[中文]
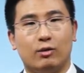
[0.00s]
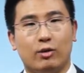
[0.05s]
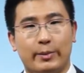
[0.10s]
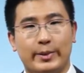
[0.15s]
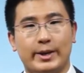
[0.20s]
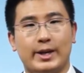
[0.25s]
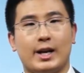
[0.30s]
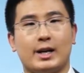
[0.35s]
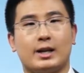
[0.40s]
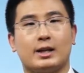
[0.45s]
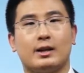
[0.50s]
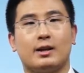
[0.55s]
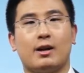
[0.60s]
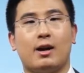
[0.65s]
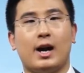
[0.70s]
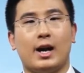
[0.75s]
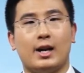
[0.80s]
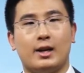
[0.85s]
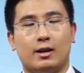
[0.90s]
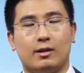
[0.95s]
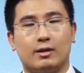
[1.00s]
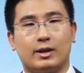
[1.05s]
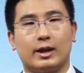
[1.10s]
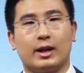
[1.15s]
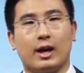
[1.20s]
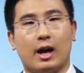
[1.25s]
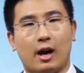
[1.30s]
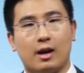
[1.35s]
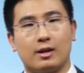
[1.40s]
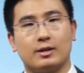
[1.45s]
我们也是要按照
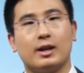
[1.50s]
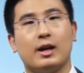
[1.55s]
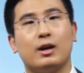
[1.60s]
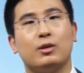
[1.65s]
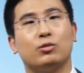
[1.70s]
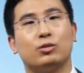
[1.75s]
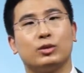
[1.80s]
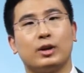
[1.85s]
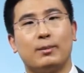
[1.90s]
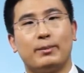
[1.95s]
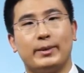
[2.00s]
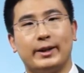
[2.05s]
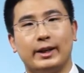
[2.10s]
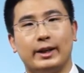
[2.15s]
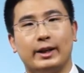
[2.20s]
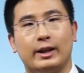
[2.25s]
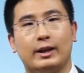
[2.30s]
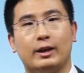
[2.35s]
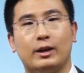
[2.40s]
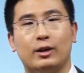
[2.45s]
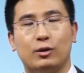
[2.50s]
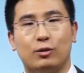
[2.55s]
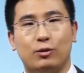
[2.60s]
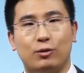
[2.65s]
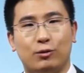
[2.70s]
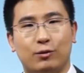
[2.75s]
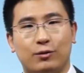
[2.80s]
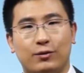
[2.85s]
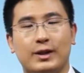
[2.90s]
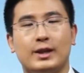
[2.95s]
这个二三五的比例
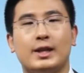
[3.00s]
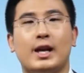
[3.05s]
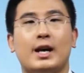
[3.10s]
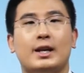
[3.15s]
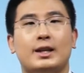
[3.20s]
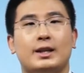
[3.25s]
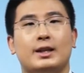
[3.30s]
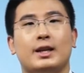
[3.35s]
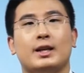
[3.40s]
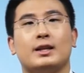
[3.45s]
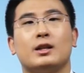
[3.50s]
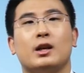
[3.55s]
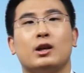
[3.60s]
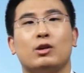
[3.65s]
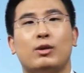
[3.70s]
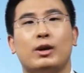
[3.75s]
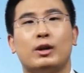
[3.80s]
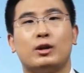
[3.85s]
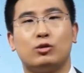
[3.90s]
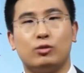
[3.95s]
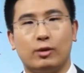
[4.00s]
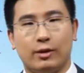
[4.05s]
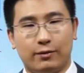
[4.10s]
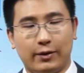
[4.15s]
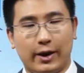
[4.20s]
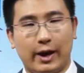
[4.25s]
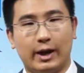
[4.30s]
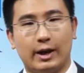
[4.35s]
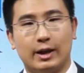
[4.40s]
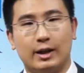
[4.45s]
去分担这些相关税
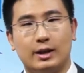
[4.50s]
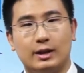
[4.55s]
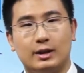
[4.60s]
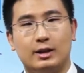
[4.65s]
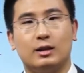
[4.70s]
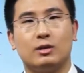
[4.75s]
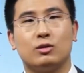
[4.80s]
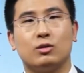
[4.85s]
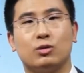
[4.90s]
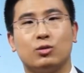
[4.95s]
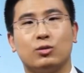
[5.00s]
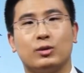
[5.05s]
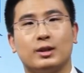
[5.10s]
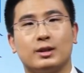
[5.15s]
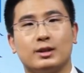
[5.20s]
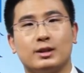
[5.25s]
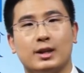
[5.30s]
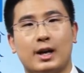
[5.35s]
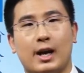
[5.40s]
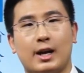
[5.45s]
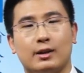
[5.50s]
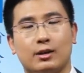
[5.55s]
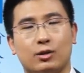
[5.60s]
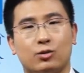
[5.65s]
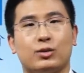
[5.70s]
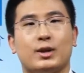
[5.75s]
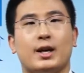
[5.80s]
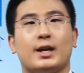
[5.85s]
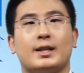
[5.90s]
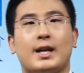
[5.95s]
费，计入固定资产的
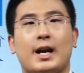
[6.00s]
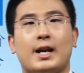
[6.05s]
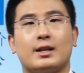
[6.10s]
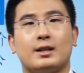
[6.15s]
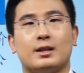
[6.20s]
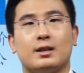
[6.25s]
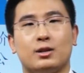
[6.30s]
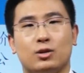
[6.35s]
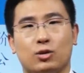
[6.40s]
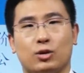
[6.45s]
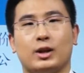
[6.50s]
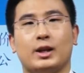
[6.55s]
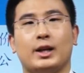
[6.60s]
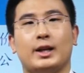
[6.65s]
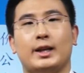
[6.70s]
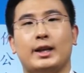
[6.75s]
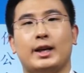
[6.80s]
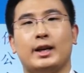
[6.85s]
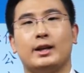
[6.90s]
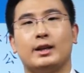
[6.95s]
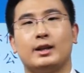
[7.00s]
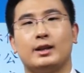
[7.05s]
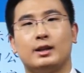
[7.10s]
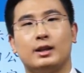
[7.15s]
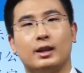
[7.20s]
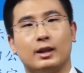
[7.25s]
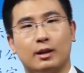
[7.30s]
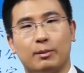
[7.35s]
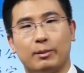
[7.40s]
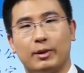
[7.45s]
入账价值就可以，
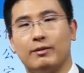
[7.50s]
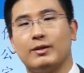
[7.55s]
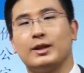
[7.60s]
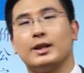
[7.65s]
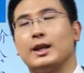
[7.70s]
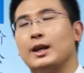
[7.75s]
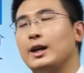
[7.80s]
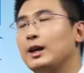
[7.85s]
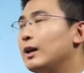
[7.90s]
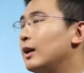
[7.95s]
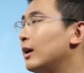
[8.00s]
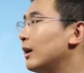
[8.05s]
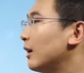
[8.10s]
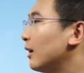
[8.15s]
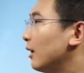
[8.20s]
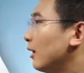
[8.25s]
这个没问题。